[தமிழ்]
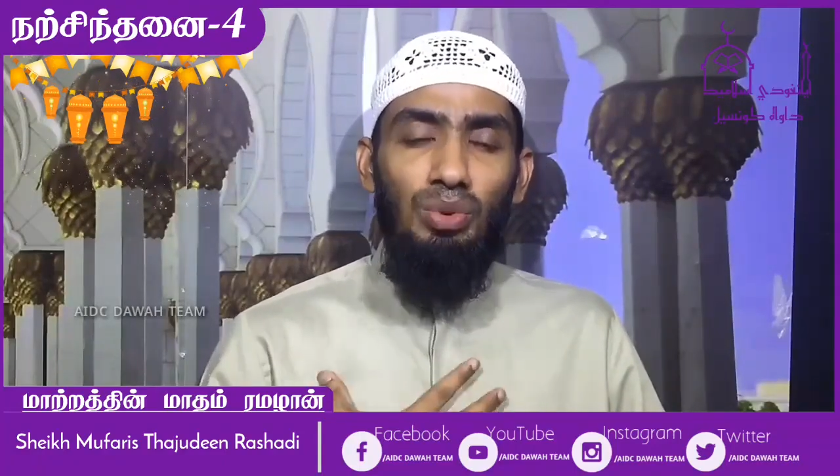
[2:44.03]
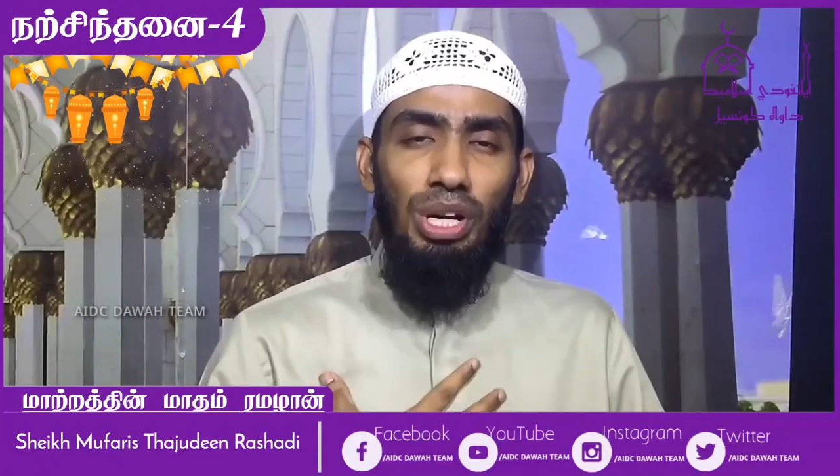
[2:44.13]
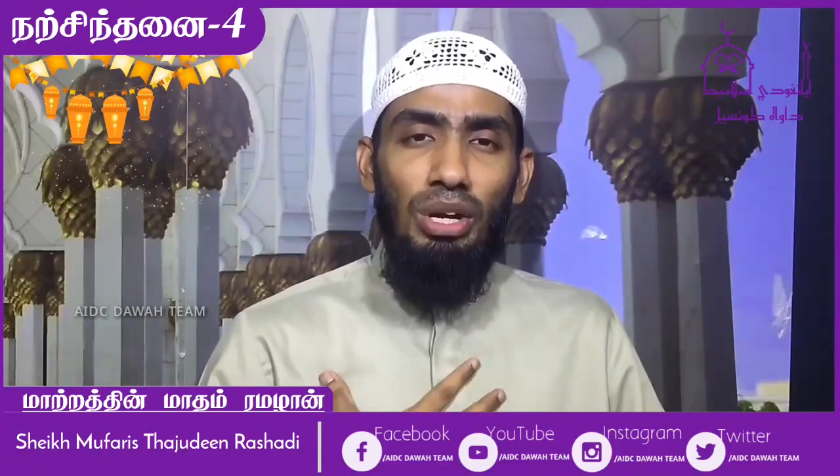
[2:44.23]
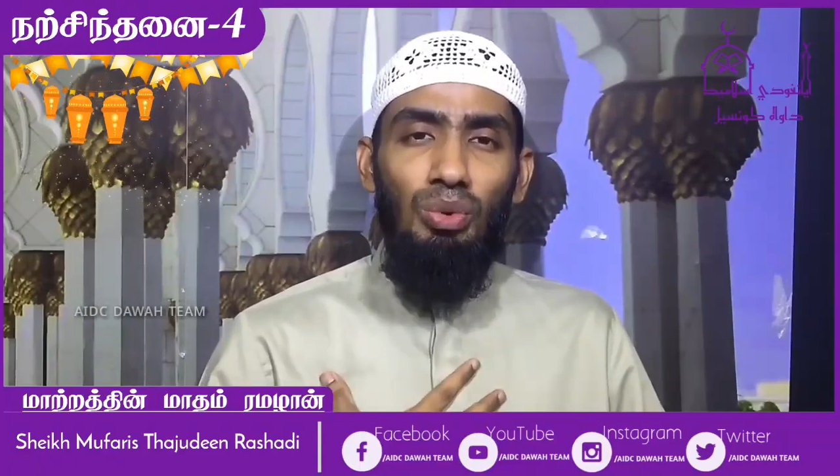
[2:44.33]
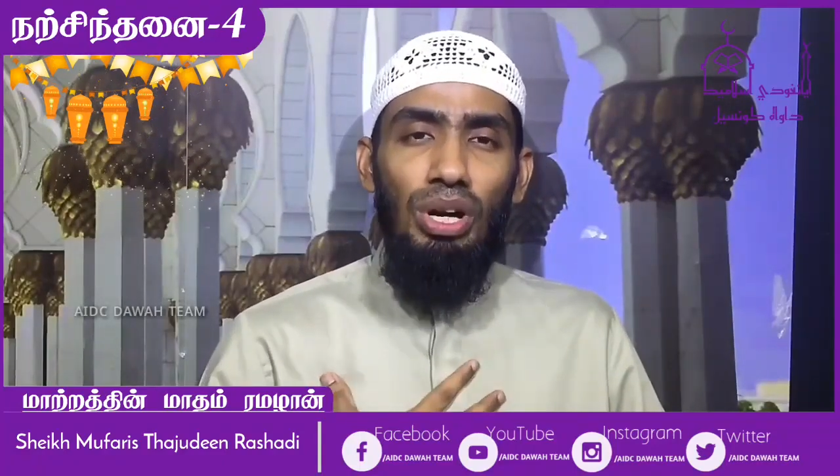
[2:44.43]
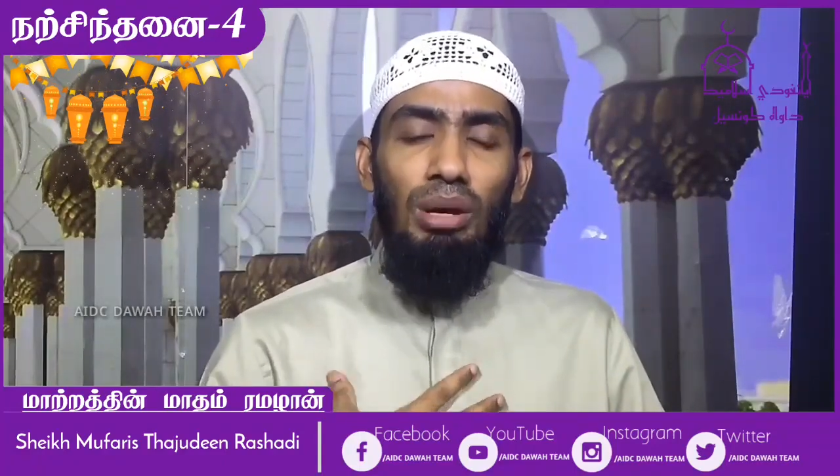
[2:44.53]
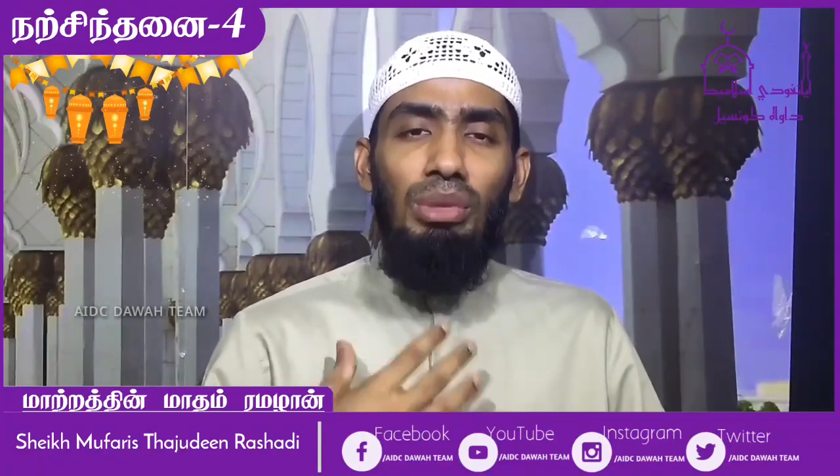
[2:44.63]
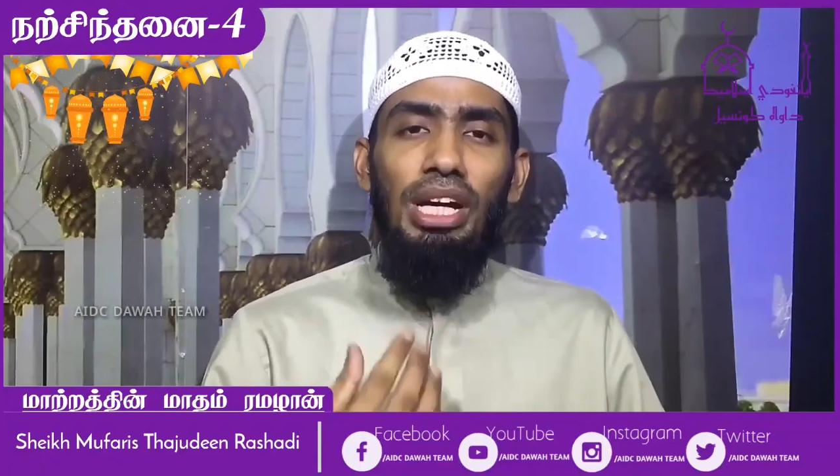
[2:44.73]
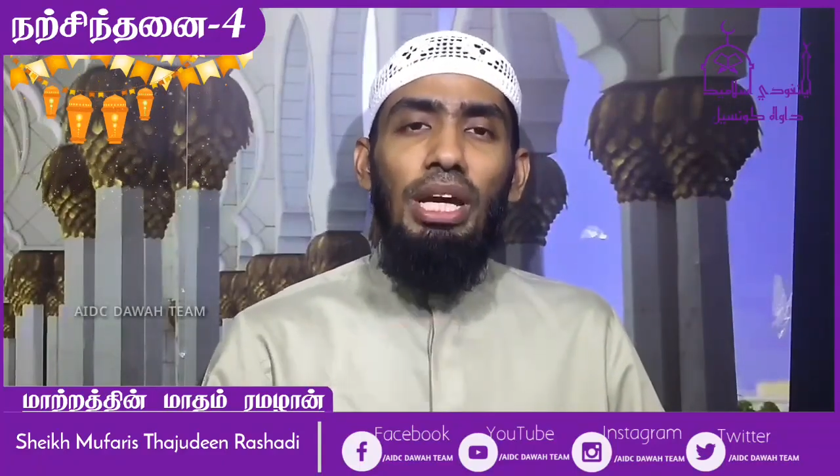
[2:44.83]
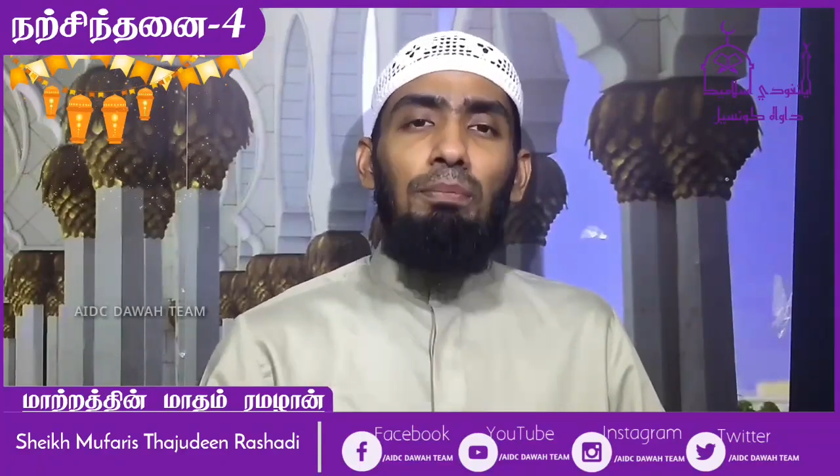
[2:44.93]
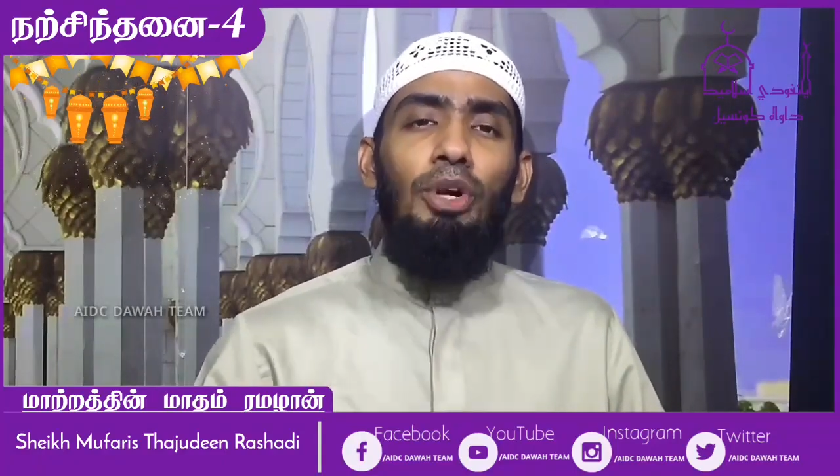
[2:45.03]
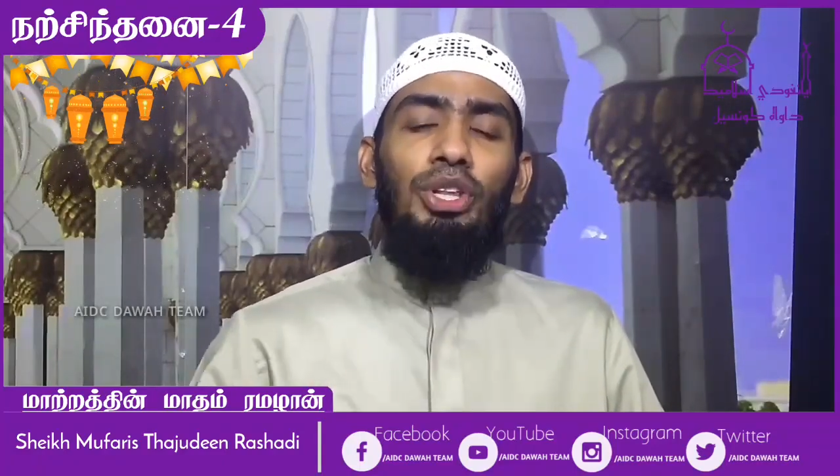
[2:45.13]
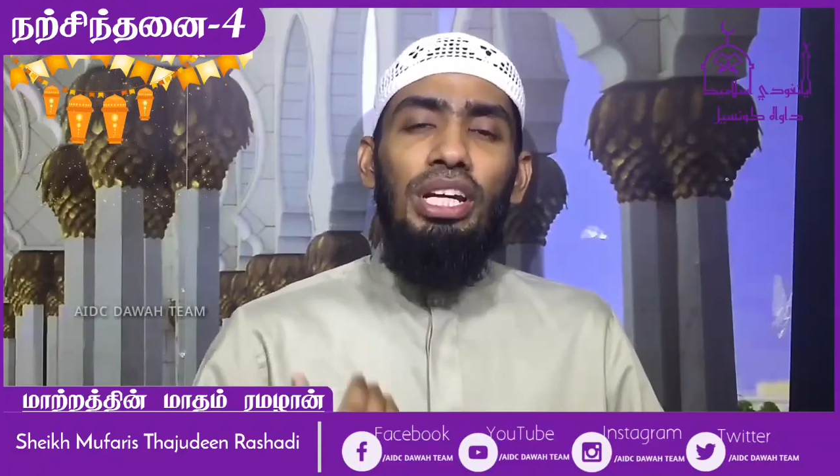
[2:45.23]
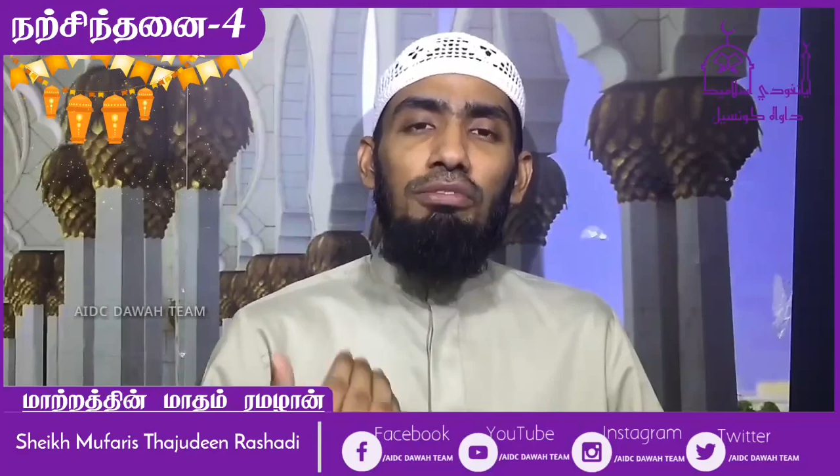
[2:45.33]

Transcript: என்னுடைய உள்ளம் எப்பொழுது